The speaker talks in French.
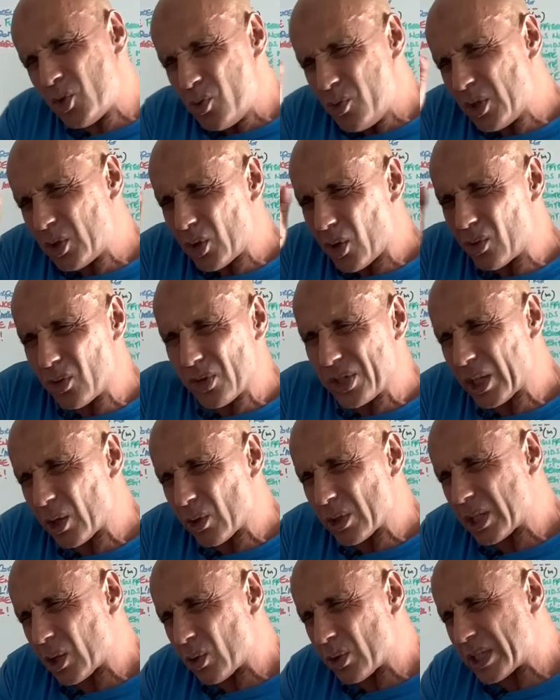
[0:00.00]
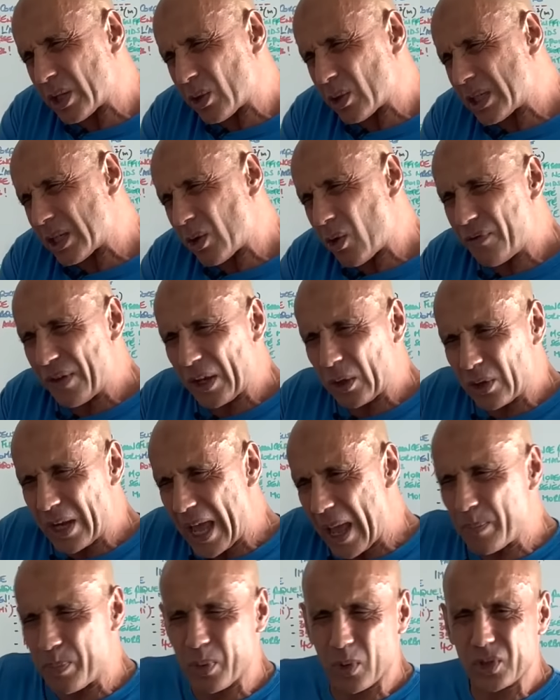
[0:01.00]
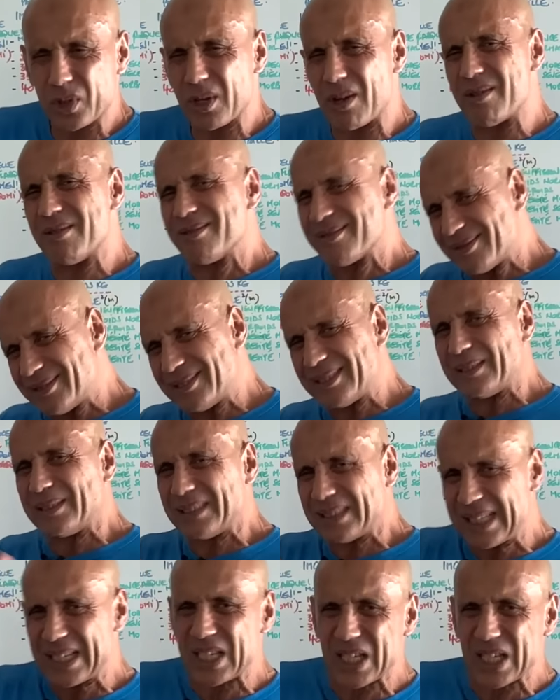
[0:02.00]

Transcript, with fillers: lui donne le 0,000,1%, c'est